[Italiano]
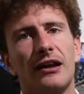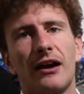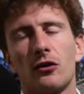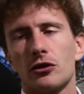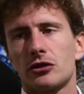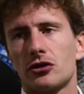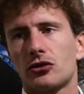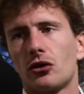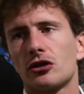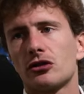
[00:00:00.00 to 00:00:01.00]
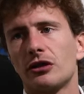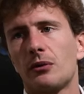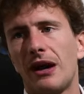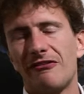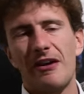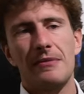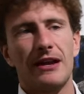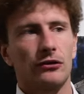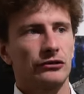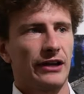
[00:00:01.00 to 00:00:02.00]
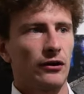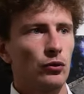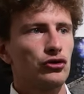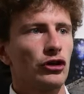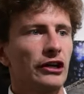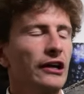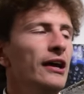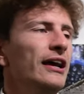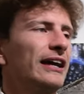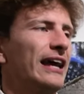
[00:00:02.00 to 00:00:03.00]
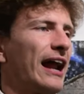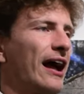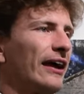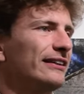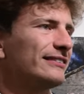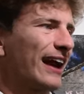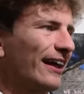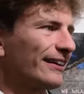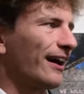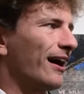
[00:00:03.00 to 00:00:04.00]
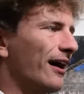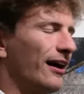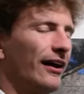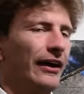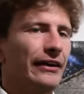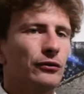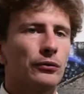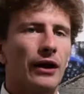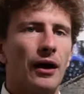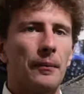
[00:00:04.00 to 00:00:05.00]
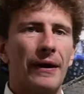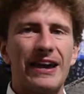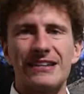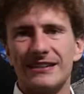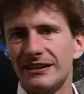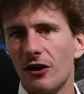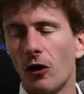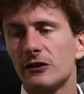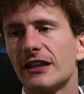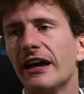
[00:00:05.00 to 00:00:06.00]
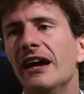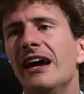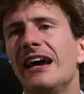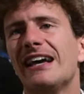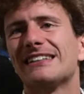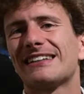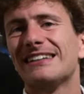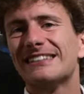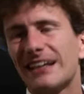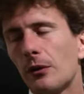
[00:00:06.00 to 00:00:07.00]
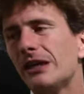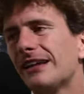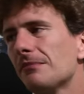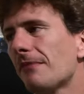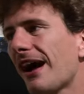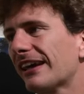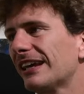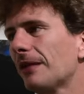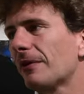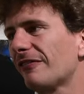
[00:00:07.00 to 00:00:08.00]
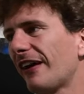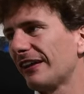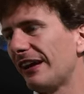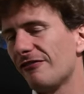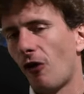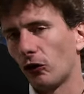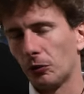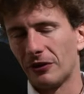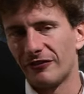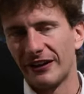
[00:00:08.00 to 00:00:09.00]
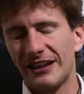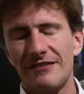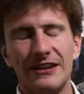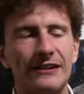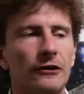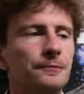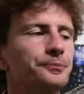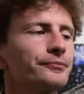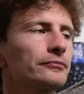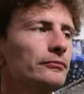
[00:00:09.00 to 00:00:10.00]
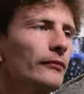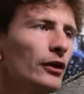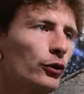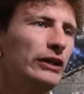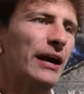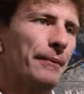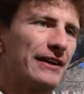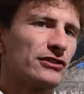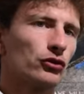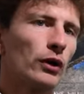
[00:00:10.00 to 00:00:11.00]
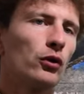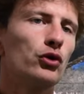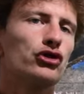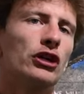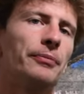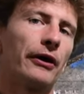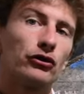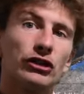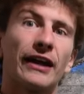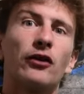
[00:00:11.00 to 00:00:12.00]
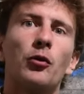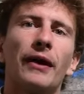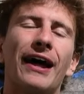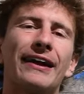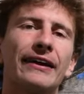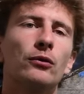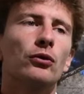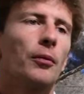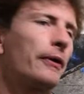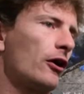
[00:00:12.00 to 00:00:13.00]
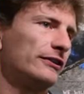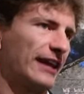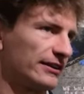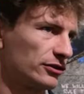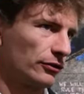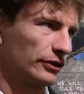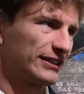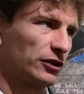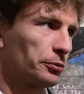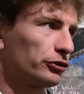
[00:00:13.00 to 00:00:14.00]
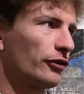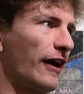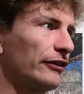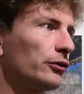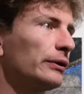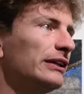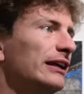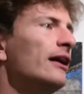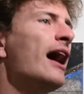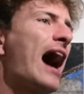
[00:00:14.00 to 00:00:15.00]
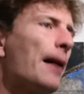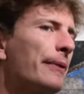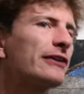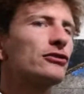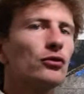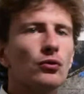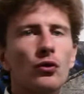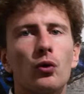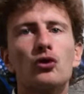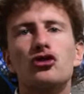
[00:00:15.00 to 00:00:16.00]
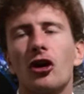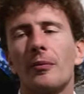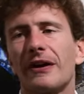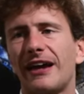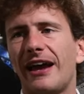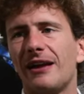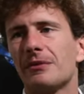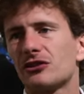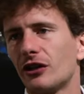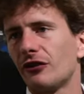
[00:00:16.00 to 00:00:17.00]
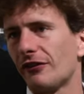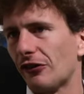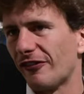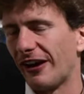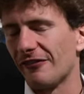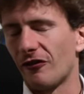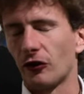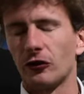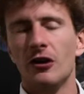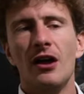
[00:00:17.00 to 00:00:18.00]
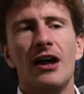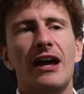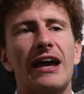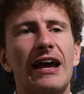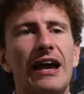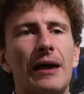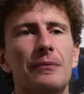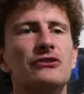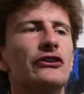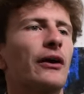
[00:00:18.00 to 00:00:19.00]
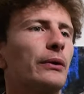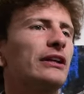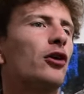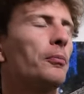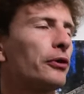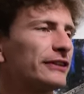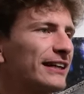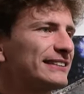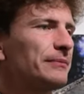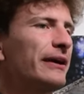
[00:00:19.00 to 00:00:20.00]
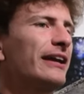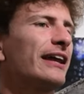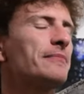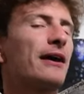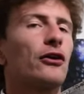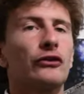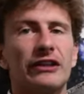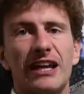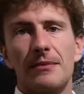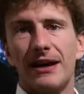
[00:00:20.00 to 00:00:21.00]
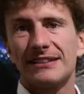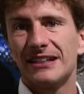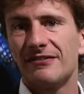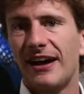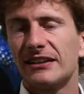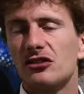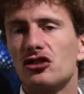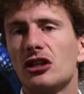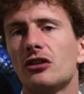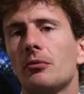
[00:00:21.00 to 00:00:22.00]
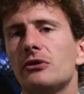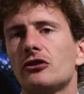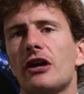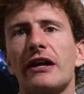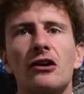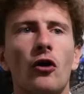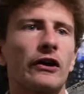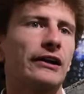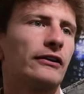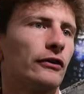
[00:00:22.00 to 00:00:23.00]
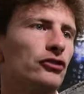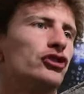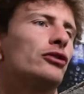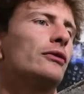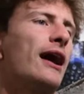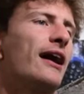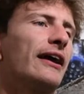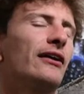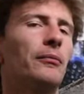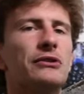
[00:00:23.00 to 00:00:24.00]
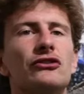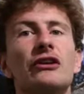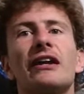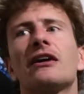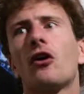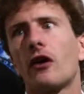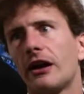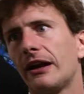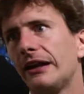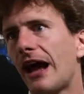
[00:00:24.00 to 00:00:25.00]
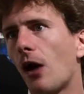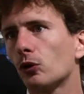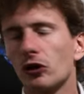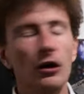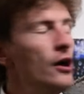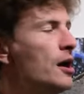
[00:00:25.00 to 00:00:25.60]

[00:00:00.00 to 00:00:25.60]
dell'agosto scorso di quella femmina con tre cuccioli che era entrata eh, in un paese di notte e è stata inseguita in macchina per fare delle foto, per fare dei video quindi ha perso due cuccioli, poi è riuscita a recuperarne uno, però il terzo non è stato più trovato, quindi ha perso un cucciolo perché le persone volevano fare le foto. Eh, bisogna quindi comportarsi bene, rimangono degli animali selvatici, non bisogna rincorrerli con il cellulare, non bisogna rincorrerli in auto.